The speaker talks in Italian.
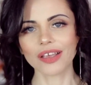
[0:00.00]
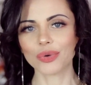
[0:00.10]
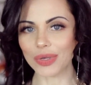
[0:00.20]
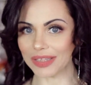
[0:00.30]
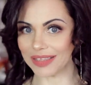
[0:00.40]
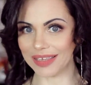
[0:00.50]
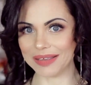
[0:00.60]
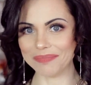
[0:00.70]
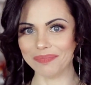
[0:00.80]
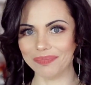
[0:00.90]

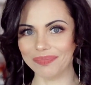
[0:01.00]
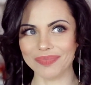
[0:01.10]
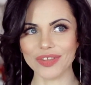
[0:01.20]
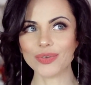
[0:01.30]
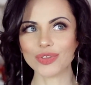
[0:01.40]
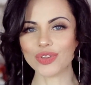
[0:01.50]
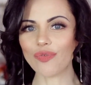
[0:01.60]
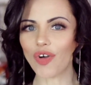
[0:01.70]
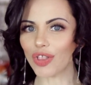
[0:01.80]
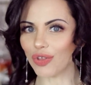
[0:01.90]
Quindi mh, mm, non,
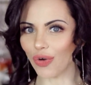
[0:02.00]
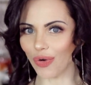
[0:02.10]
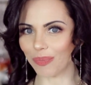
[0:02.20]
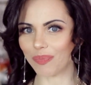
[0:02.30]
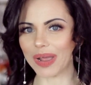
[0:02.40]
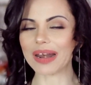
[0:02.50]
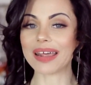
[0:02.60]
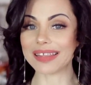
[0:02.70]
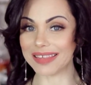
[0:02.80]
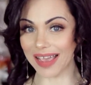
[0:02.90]
non, voglio
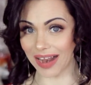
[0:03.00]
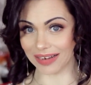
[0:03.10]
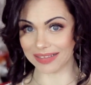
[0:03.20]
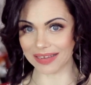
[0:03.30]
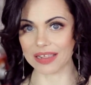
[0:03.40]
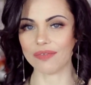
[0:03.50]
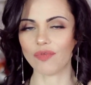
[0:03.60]
parlare di altri,